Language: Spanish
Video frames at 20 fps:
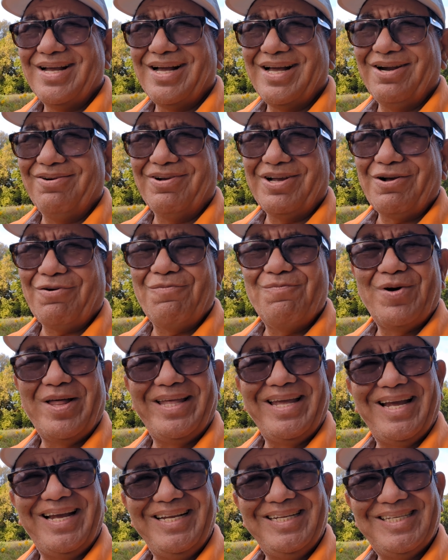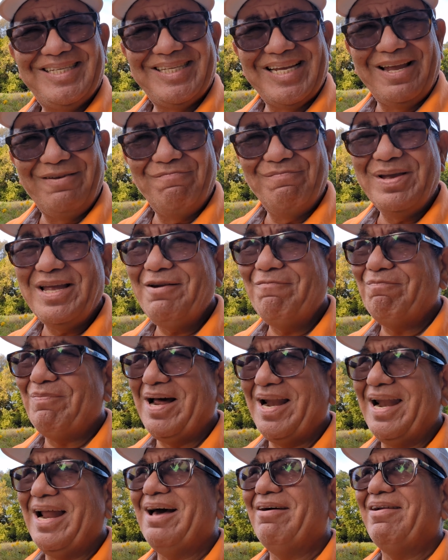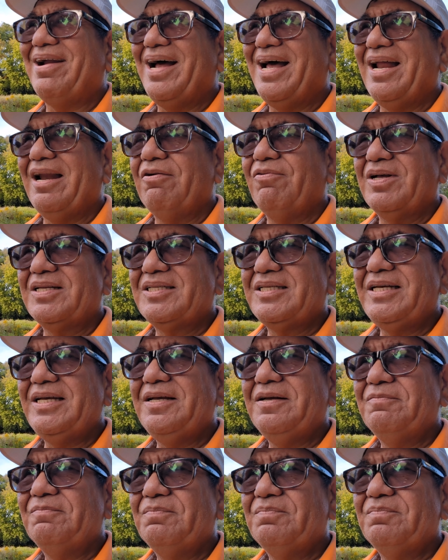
creo que como a 16 mil palabras, algo así.